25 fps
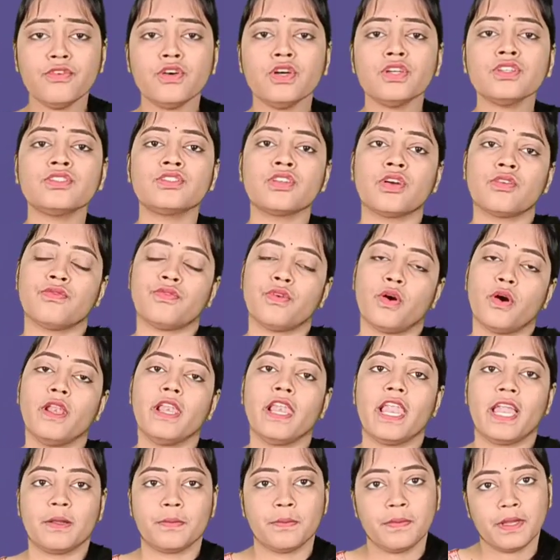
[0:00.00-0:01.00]
First of
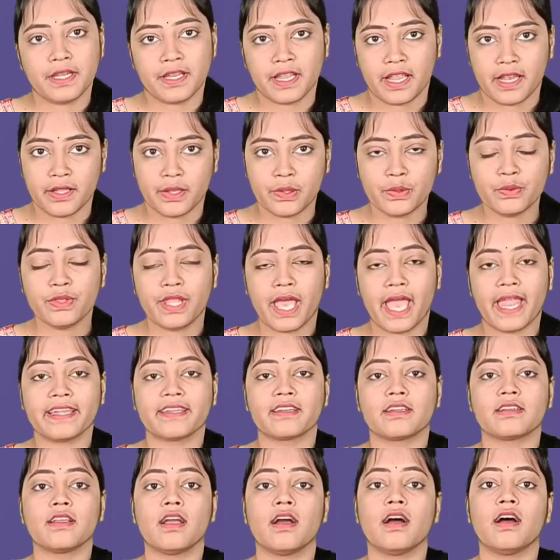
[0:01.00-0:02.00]
all, let me tell you that
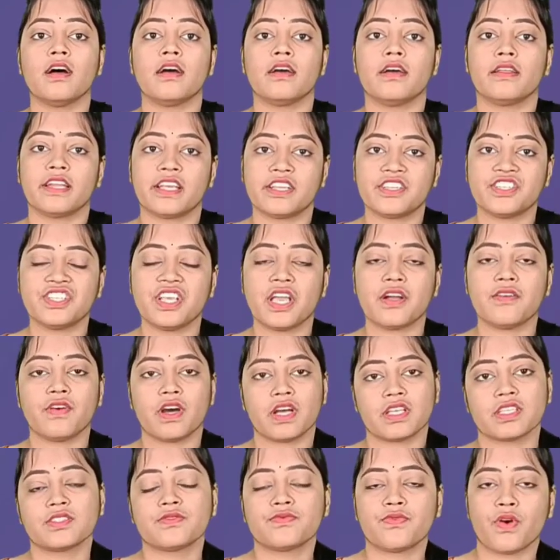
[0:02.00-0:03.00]
uh, Russia
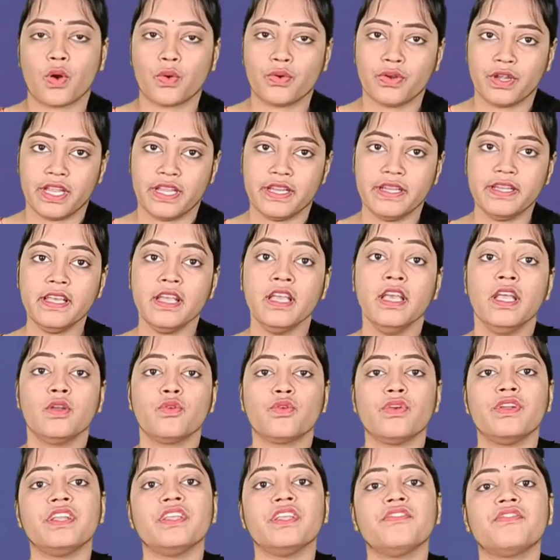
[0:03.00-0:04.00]
was founded
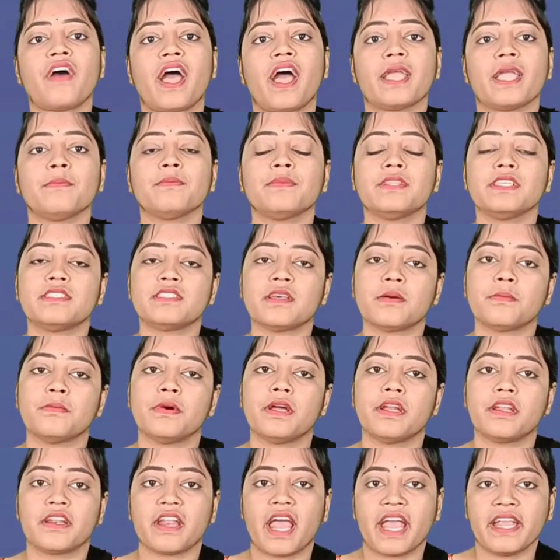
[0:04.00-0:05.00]
25
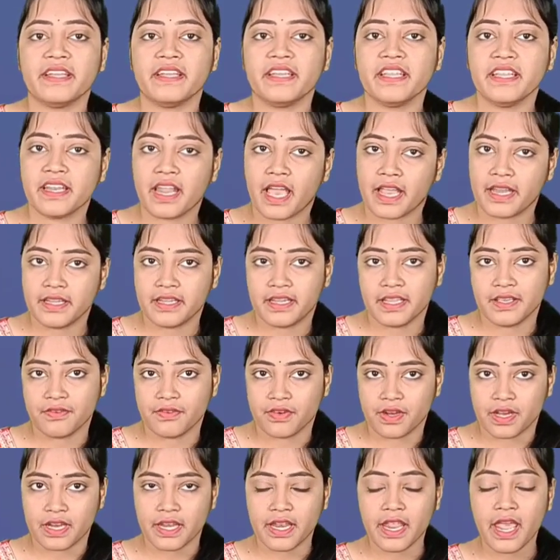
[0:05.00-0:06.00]
December
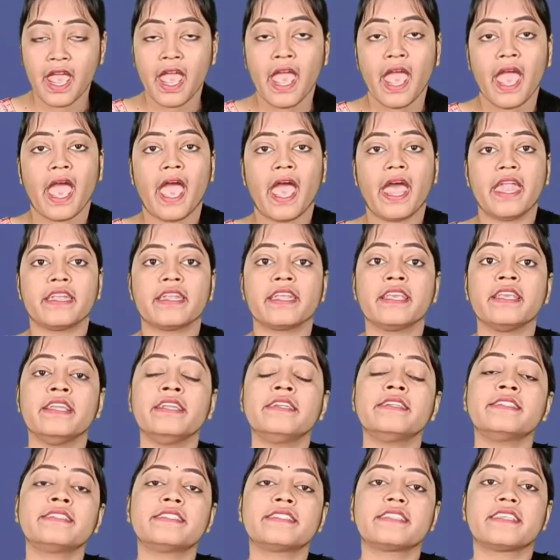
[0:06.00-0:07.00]
1991 and
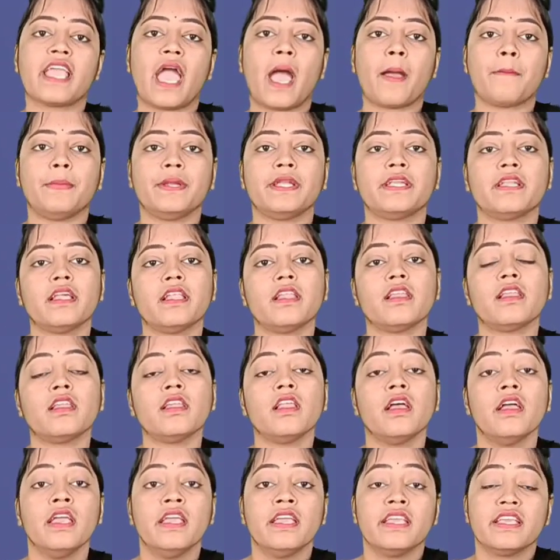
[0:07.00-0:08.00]
its
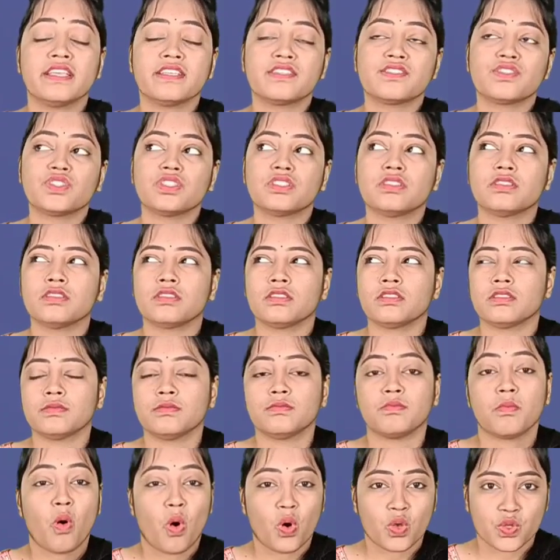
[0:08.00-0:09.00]
capital is uh,
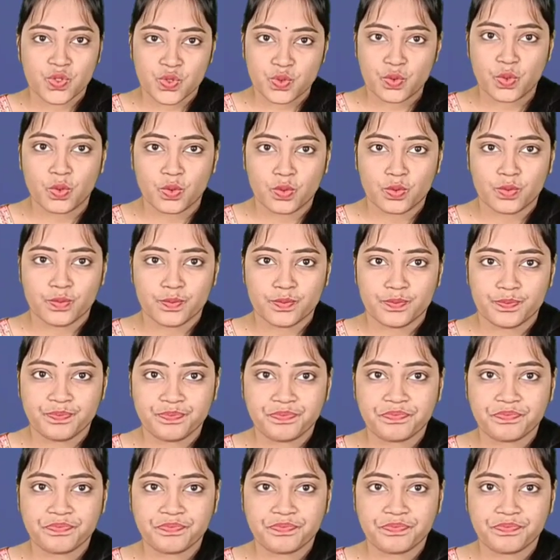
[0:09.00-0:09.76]
Moscow.